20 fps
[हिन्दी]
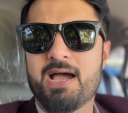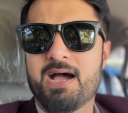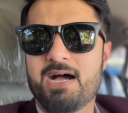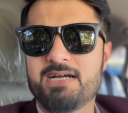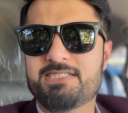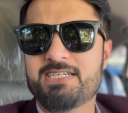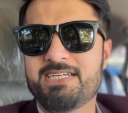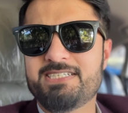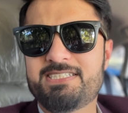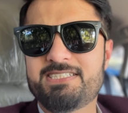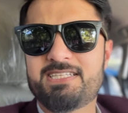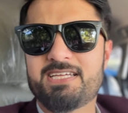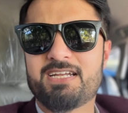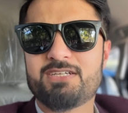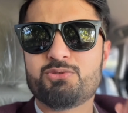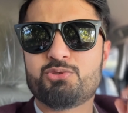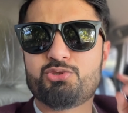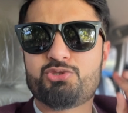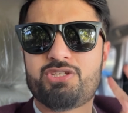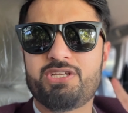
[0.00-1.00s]
अच्छा इसी तरह
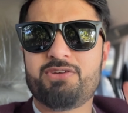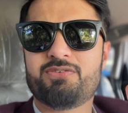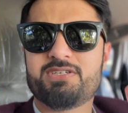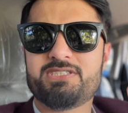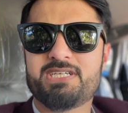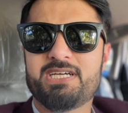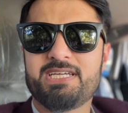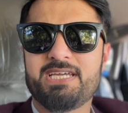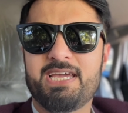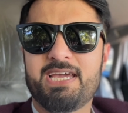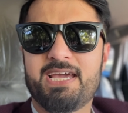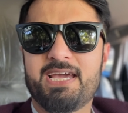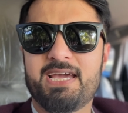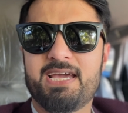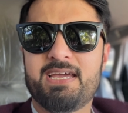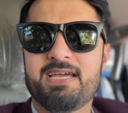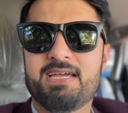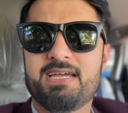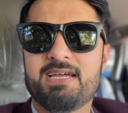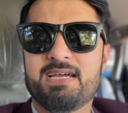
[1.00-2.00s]
दूसरी वजह ये है
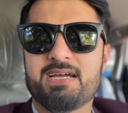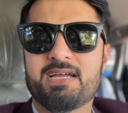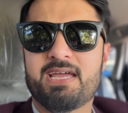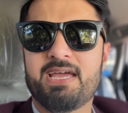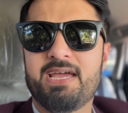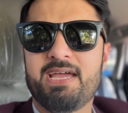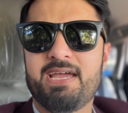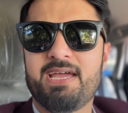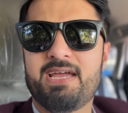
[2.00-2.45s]
कि